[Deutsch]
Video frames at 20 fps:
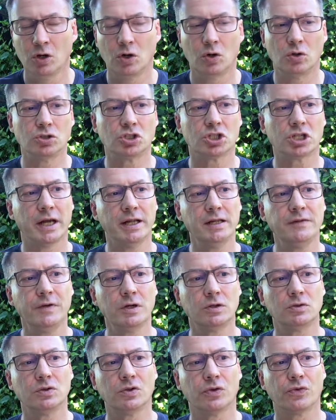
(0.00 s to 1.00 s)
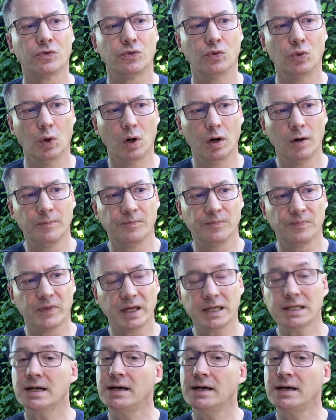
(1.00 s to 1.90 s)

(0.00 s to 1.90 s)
und stellen wir uns vor, dein